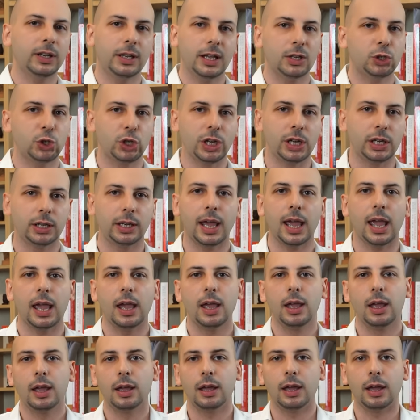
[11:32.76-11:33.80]

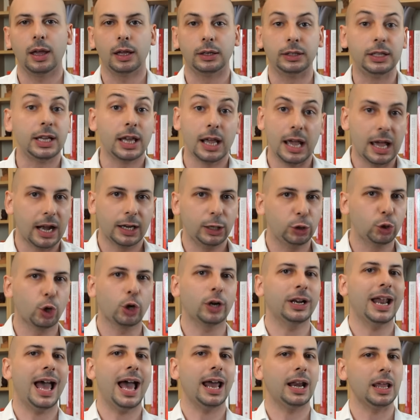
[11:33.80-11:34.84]
decide eh, di
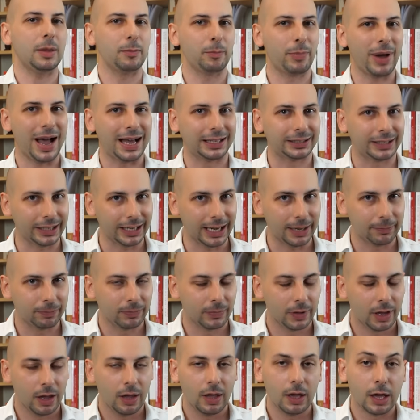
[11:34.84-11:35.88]
ritornare in patria.
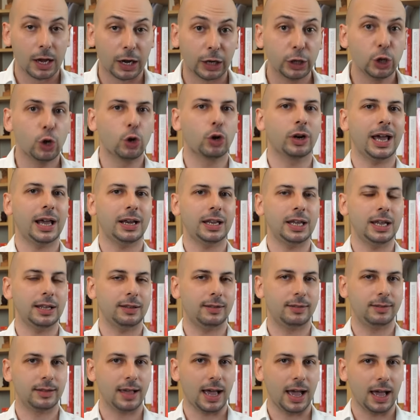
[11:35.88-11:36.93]

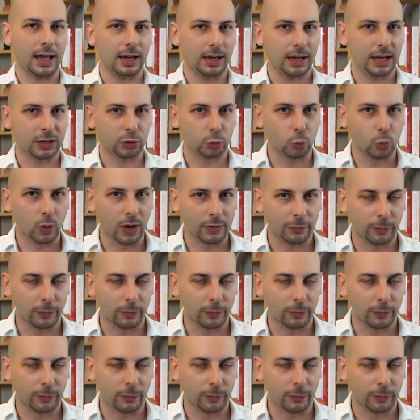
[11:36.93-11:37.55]
Riorganizza la sua